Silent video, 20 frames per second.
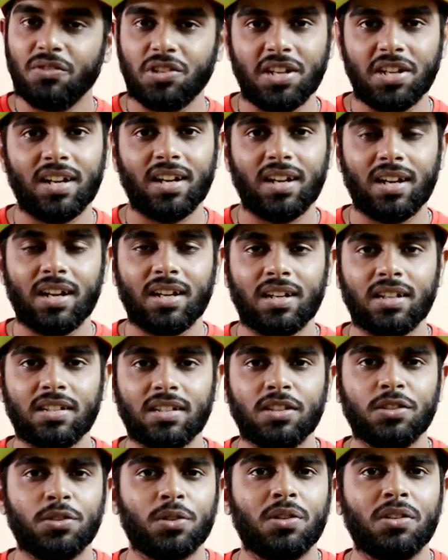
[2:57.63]
விஷயங்கள்லாம்
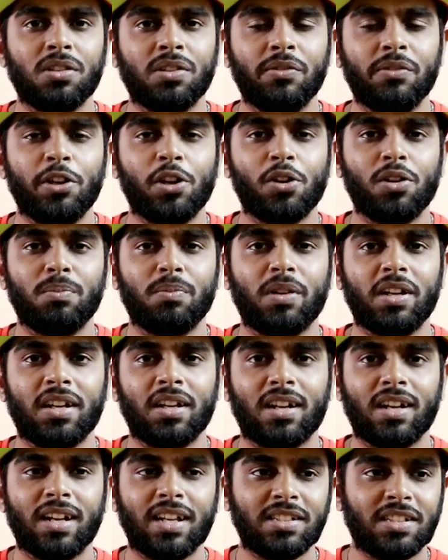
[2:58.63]
இருக்குது சொல்லிட்டு இந்த வீடியோ என்
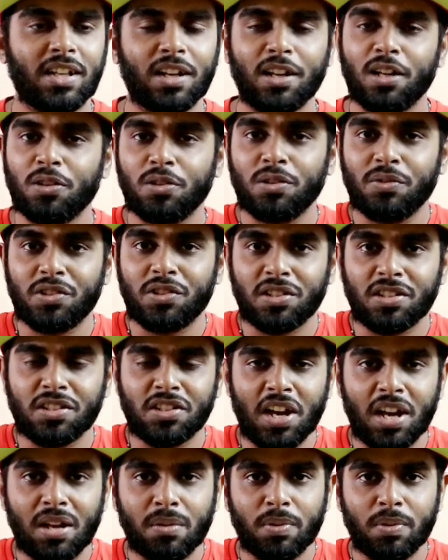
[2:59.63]
பண்ணிக்கிறேங்க எல்லாருக்கும் இந்த விஷயத்தை
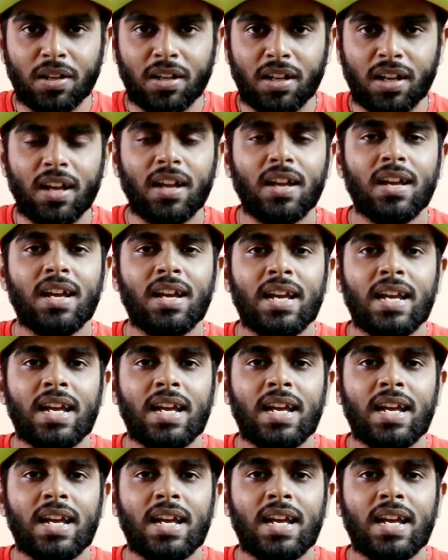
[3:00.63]
ஷேர் பண்ணுங்கள்